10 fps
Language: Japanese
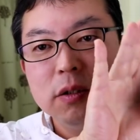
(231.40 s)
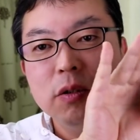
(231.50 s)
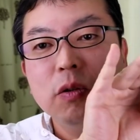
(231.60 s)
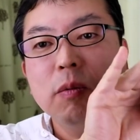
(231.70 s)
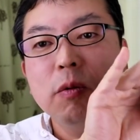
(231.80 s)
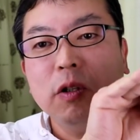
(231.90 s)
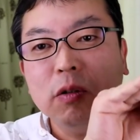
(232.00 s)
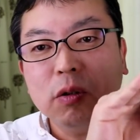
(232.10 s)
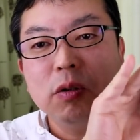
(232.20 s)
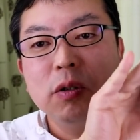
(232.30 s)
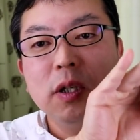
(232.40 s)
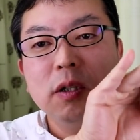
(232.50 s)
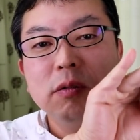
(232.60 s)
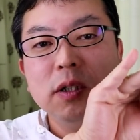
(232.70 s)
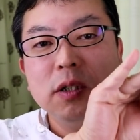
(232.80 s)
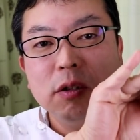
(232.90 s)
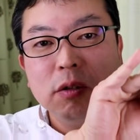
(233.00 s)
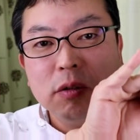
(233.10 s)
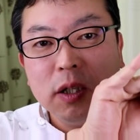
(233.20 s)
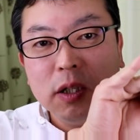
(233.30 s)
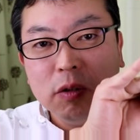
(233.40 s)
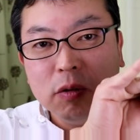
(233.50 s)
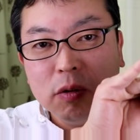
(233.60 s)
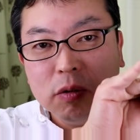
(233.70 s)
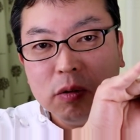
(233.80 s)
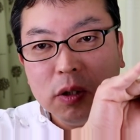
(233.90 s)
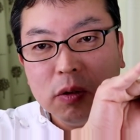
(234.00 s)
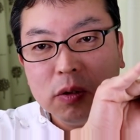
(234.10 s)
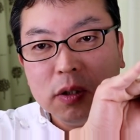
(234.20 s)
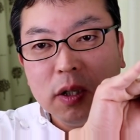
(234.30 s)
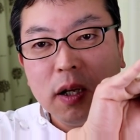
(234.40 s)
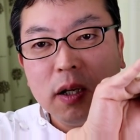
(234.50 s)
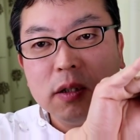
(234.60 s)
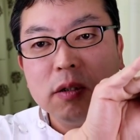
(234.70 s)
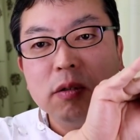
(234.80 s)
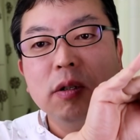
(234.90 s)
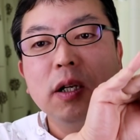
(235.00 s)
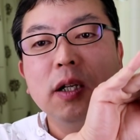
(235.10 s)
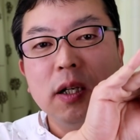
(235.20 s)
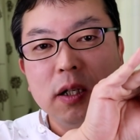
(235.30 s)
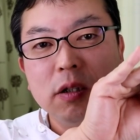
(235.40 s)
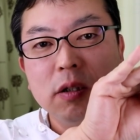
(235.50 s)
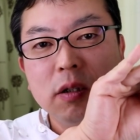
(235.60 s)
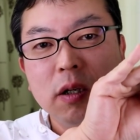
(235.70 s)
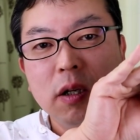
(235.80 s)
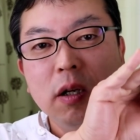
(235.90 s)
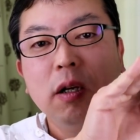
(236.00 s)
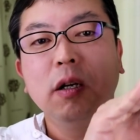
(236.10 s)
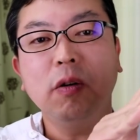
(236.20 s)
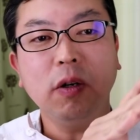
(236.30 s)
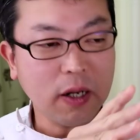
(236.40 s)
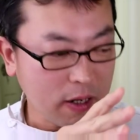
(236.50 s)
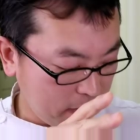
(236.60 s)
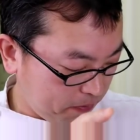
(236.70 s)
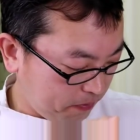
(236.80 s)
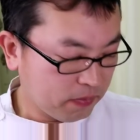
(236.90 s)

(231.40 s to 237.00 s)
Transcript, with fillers: 強さもギュッと押すんじゃなくて、静かにゆっくり押して静かに離す。これが